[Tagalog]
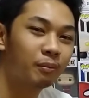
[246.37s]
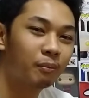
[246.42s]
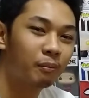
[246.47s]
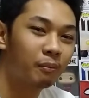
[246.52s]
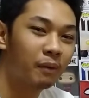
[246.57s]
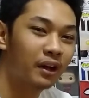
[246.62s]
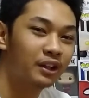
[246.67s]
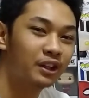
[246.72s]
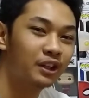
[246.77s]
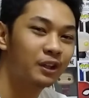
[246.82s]

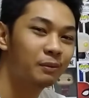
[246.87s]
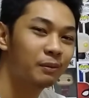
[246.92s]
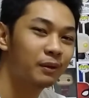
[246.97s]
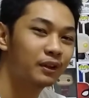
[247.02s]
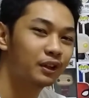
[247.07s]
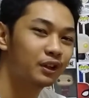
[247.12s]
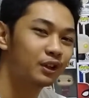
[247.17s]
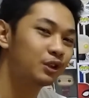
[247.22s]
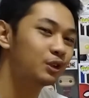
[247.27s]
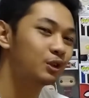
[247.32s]
money naman
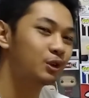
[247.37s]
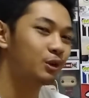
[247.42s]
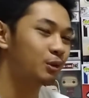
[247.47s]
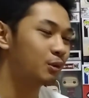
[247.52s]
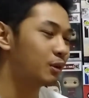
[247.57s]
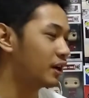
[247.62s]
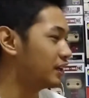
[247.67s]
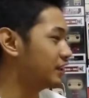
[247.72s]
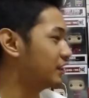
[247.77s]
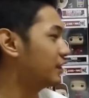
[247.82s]
kayo,
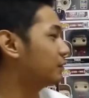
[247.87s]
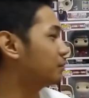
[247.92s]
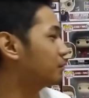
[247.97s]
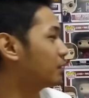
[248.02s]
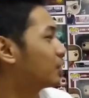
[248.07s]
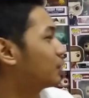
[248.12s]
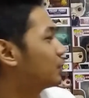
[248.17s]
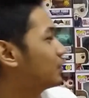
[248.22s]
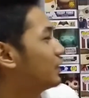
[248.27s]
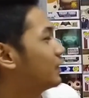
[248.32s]
why not
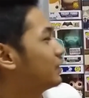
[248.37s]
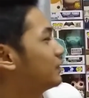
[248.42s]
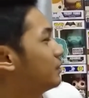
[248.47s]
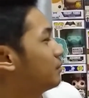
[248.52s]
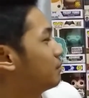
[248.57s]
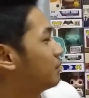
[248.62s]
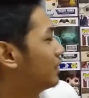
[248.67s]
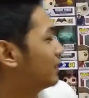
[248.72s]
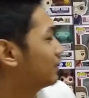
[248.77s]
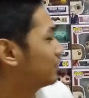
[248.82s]
mag-collect, di
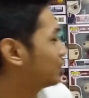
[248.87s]
ba?